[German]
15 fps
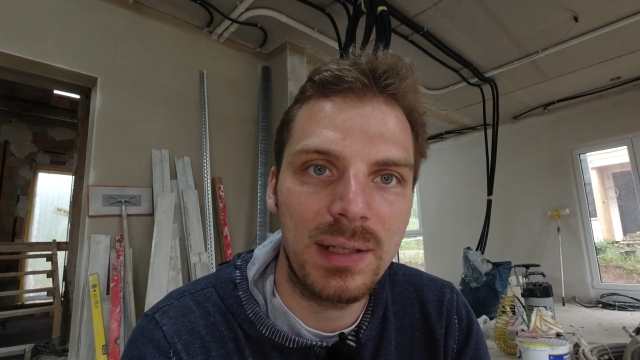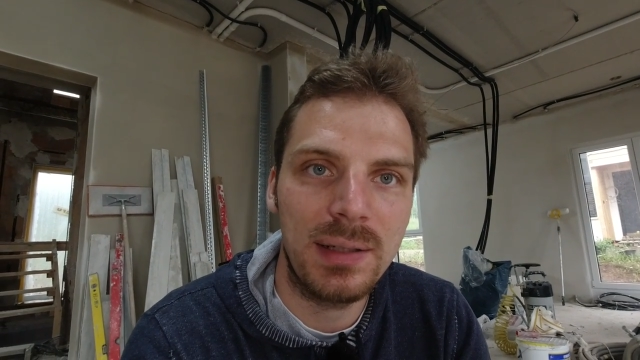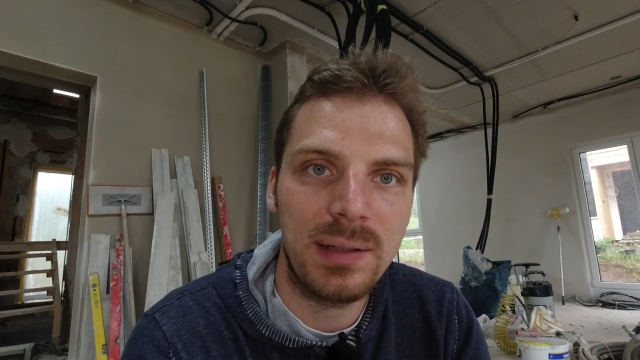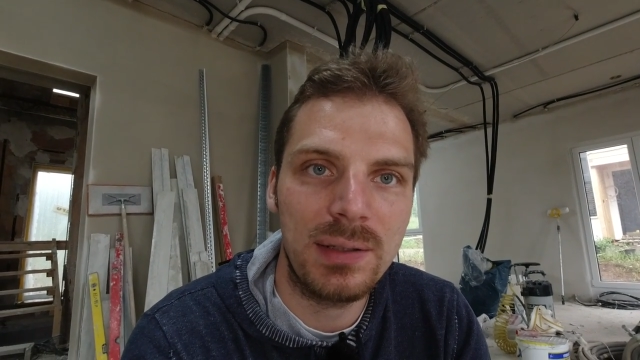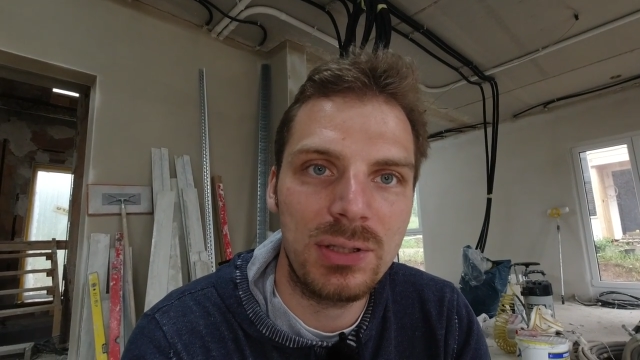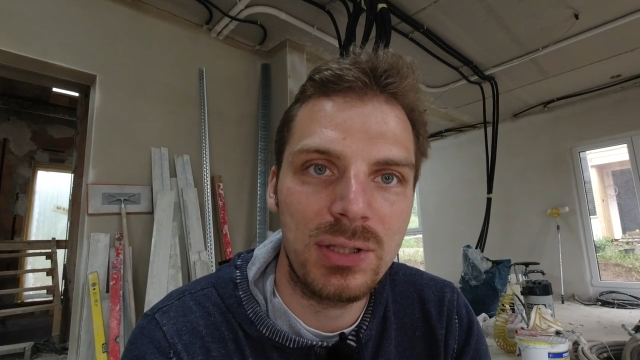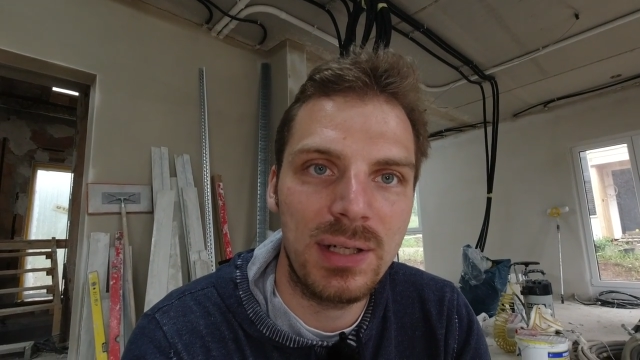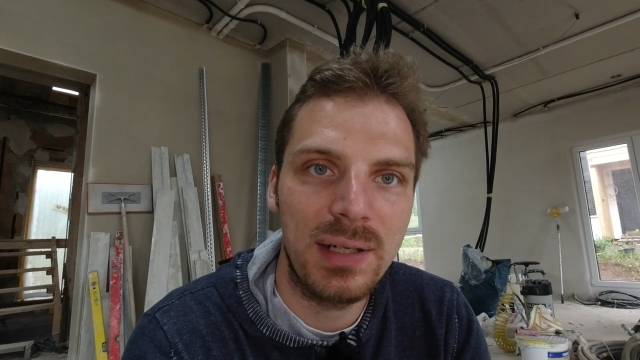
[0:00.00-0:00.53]
an
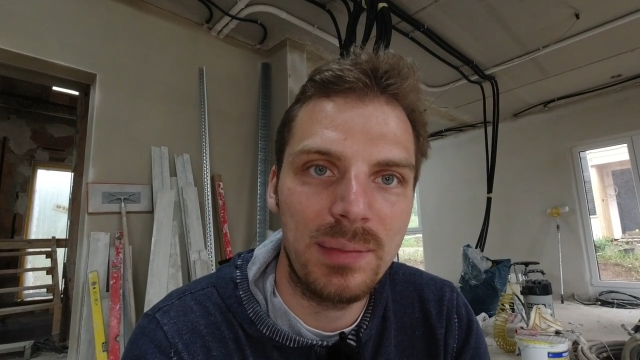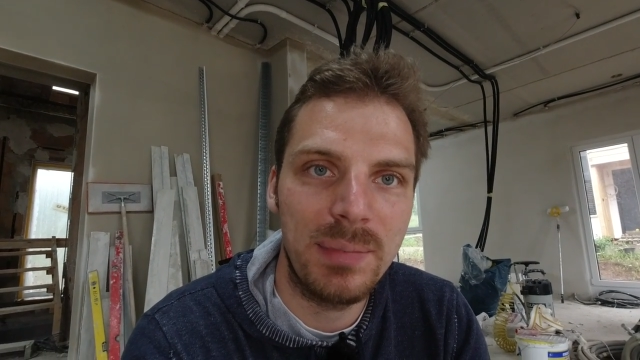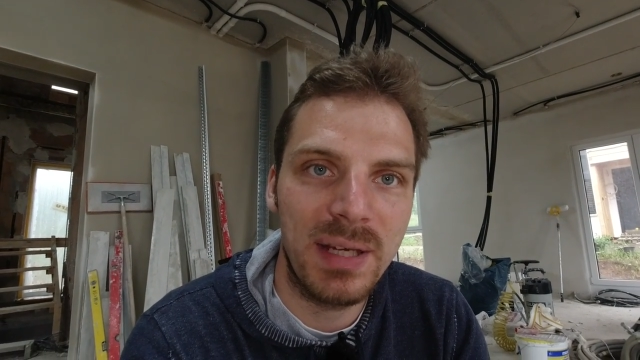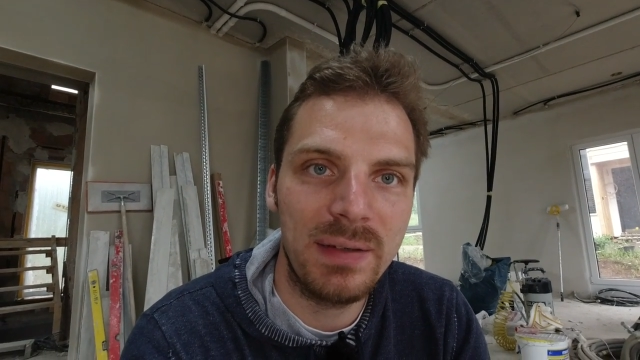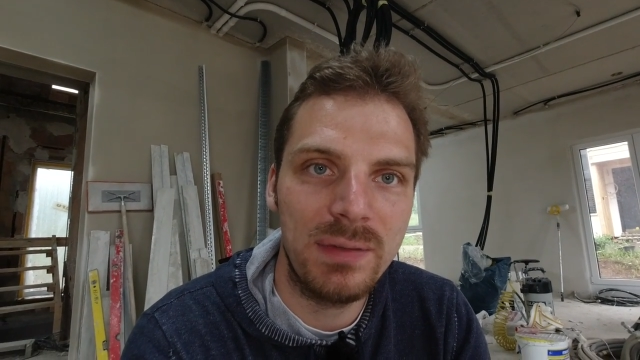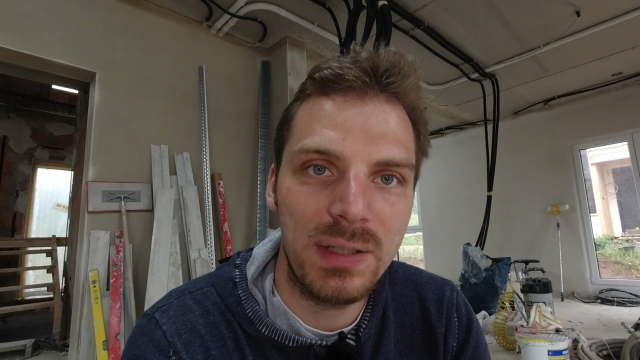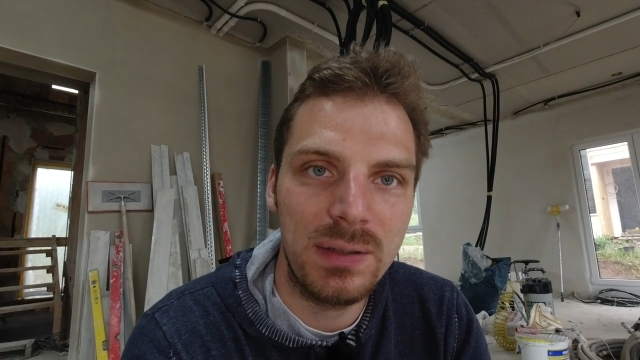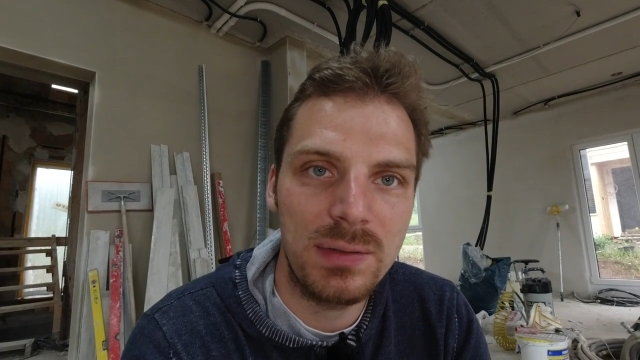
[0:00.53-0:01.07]
anderer Stelle
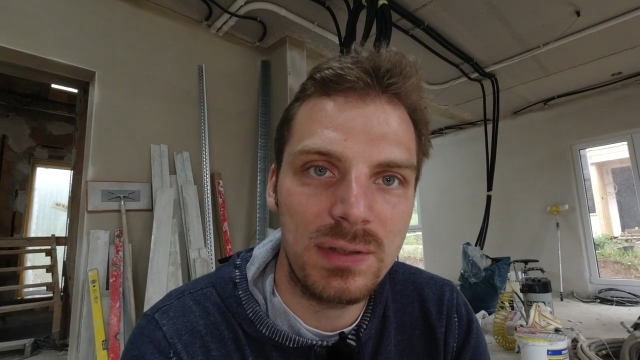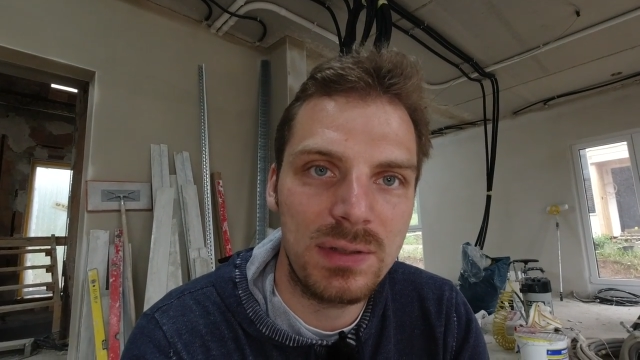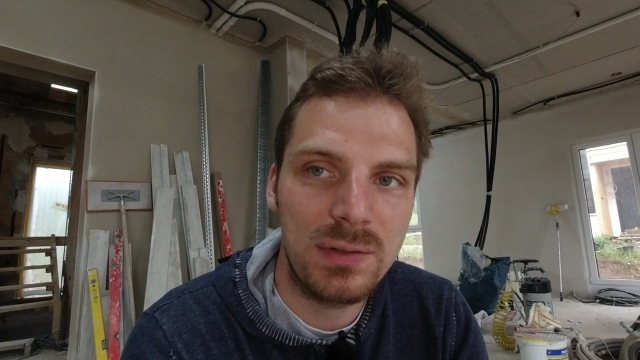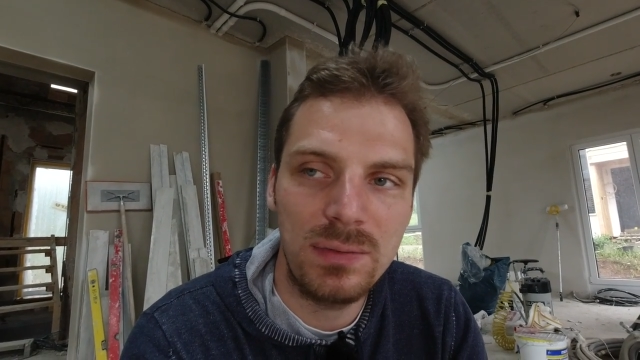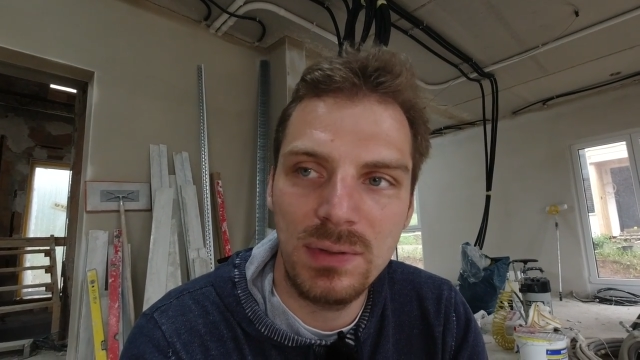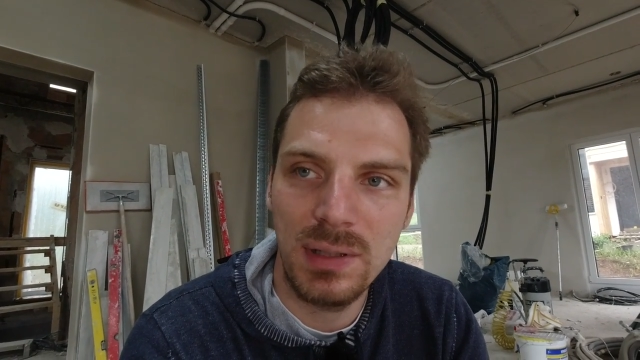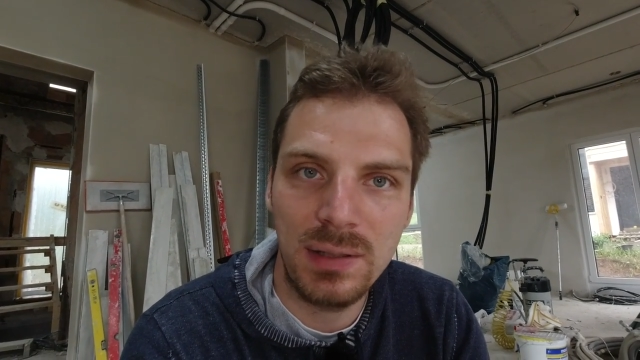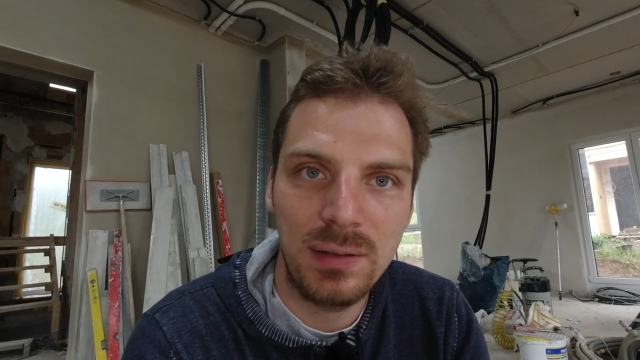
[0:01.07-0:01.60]
mehr Videos
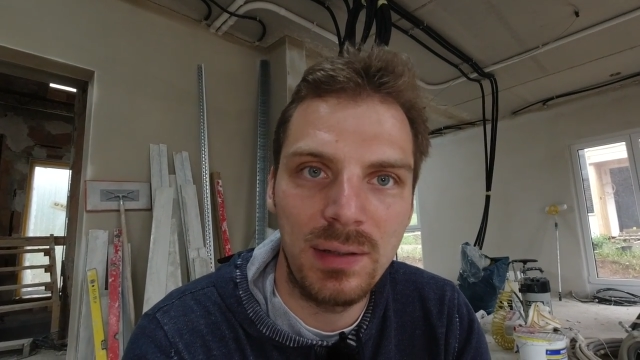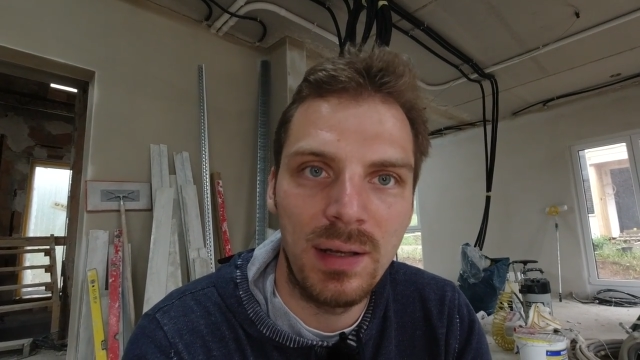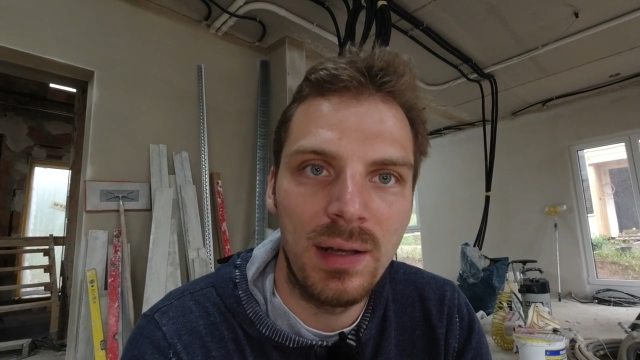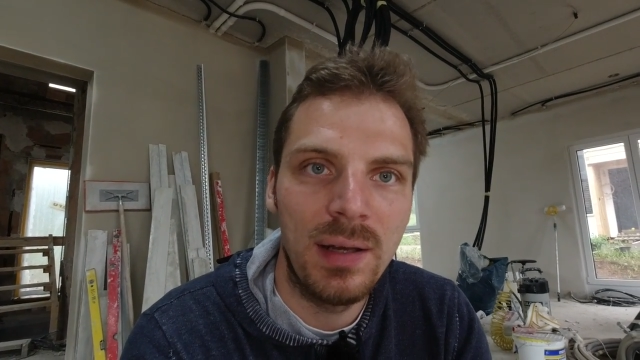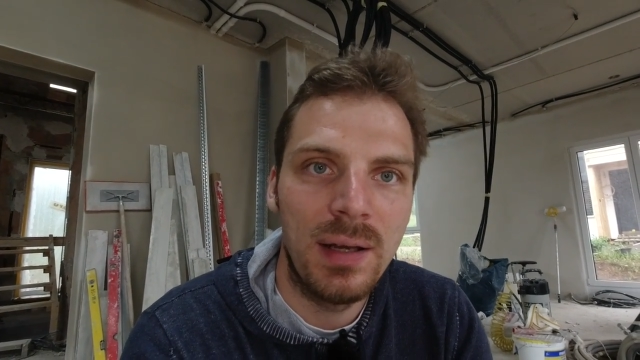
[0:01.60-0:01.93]
zu, denn